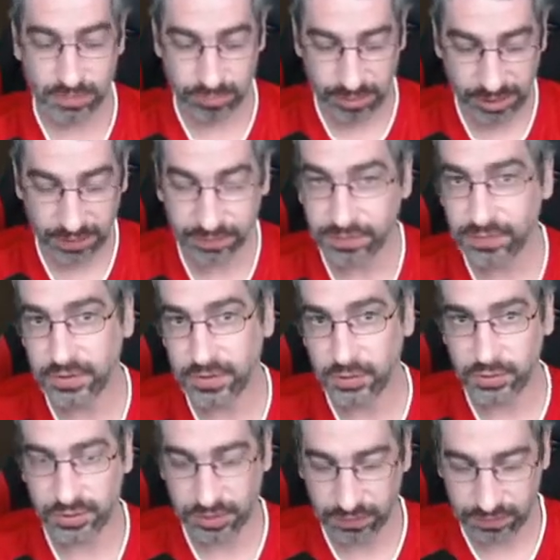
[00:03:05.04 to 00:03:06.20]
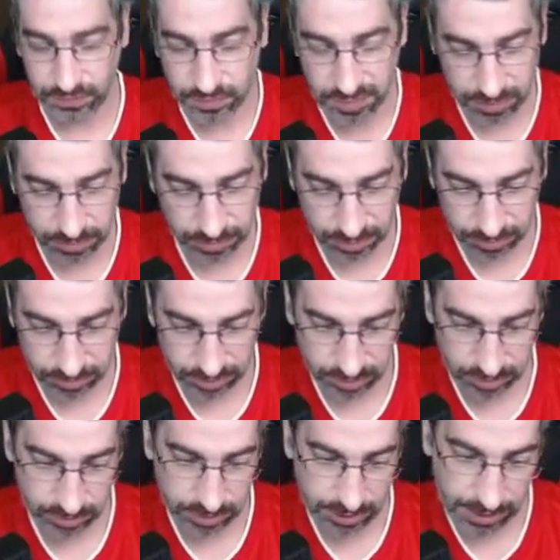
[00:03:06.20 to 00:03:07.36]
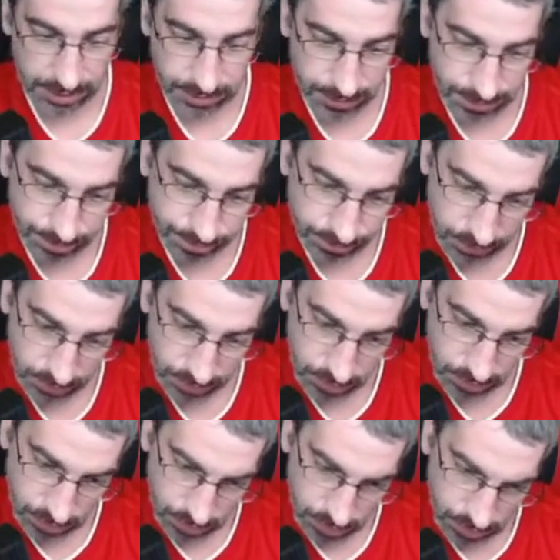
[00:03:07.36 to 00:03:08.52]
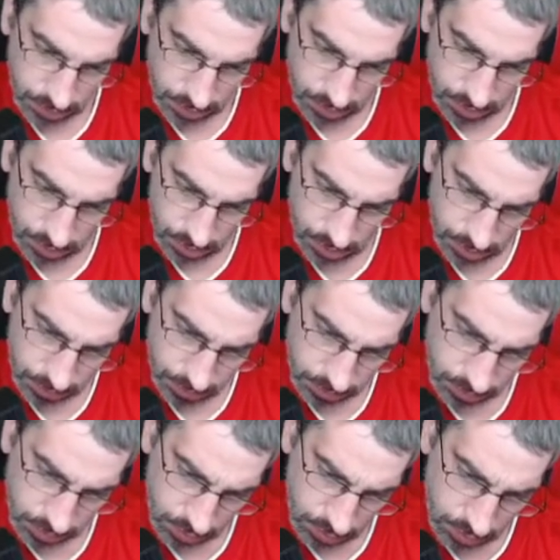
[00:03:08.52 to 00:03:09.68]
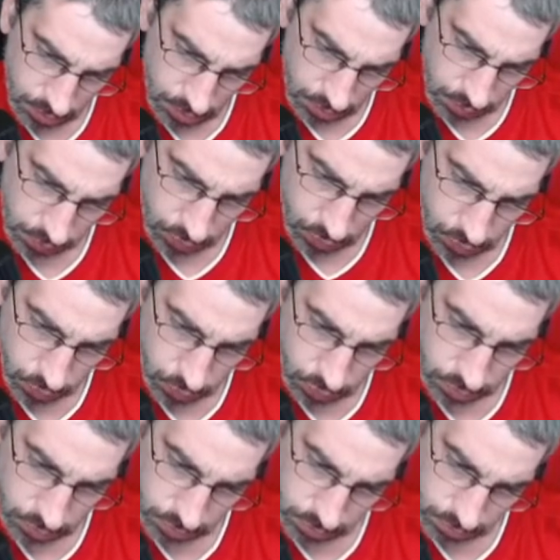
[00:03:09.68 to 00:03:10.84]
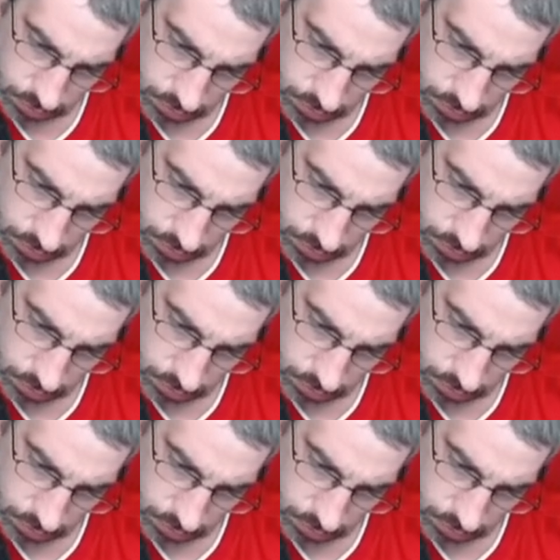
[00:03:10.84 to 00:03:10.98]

Perisic, natürlich jetzt nicht mehr bei den Bayern, leider. Äh, Torung